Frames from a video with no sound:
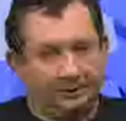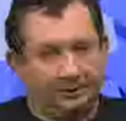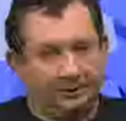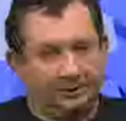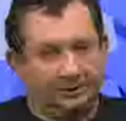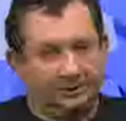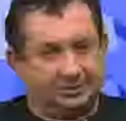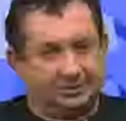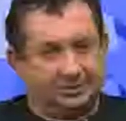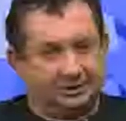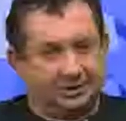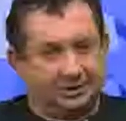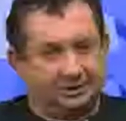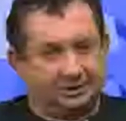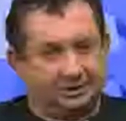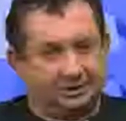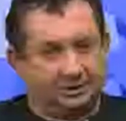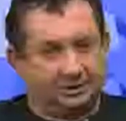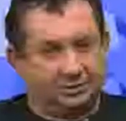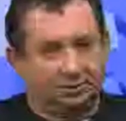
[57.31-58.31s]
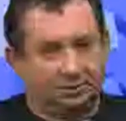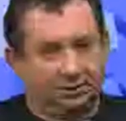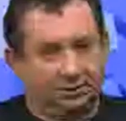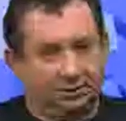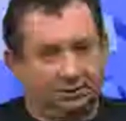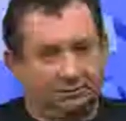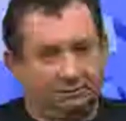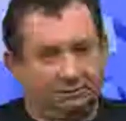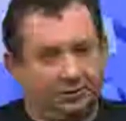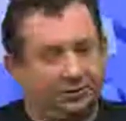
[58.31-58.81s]

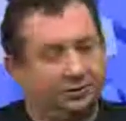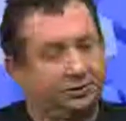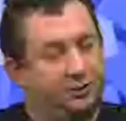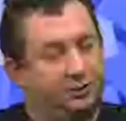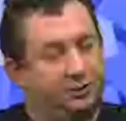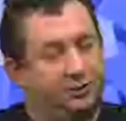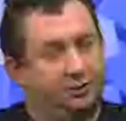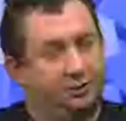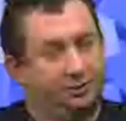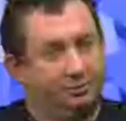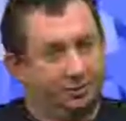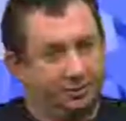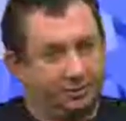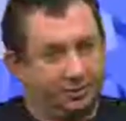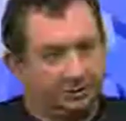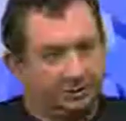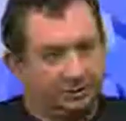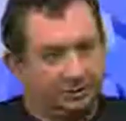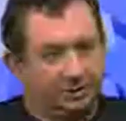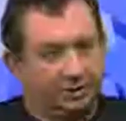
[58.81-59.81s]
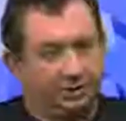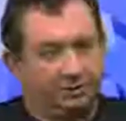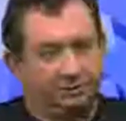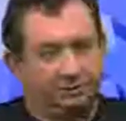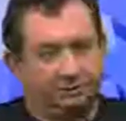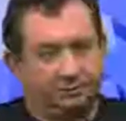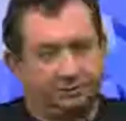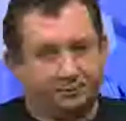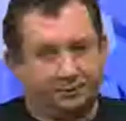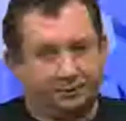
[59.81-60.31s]
znacznie większej roli PSL
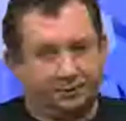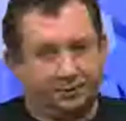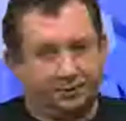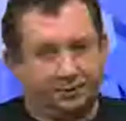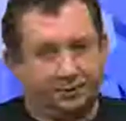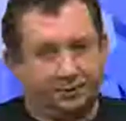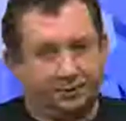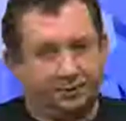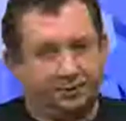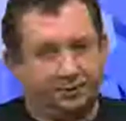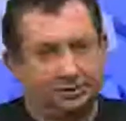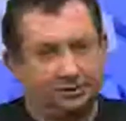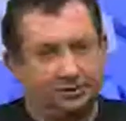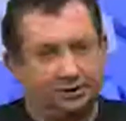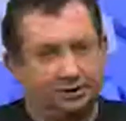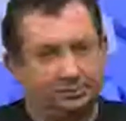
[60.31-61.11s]
w tej koalicji, jednak